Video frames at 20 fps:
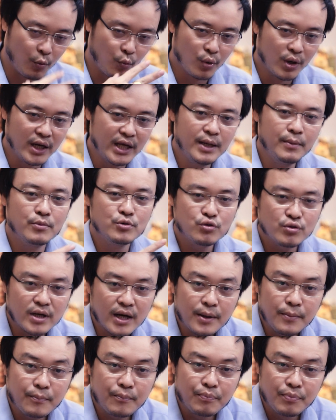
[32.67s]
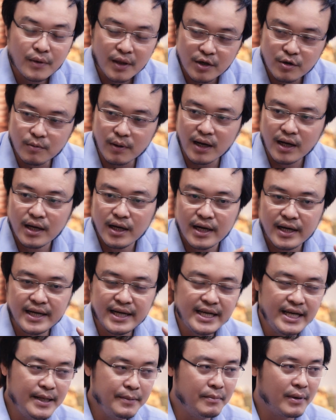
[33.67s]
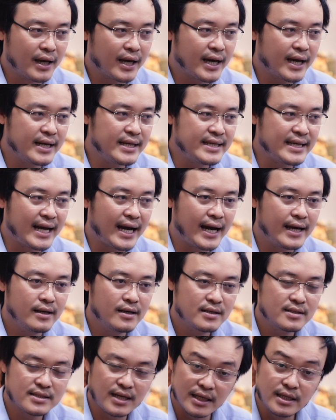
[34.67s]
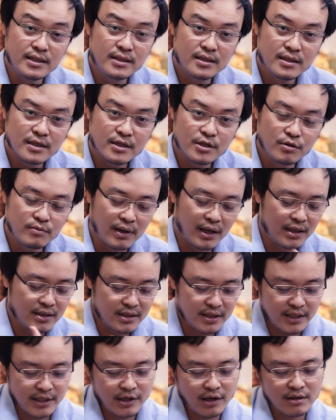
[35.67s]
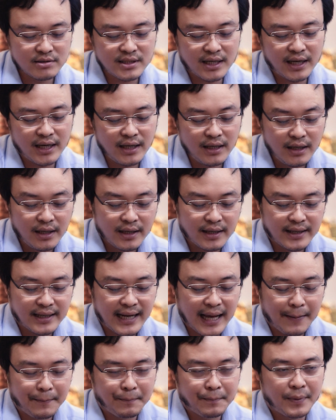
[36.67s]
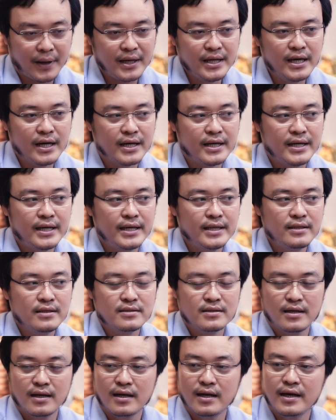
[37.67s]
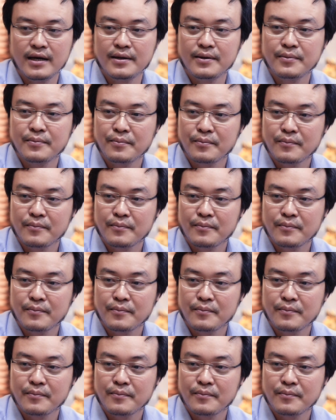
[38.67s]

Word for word: hiểu nguyên lý một chút đã, đúng không ạ? Khi mấy căn nhà được xây, đúng không ạ, thì nó sẽ nạp cái địa khí từ dưới đất lên,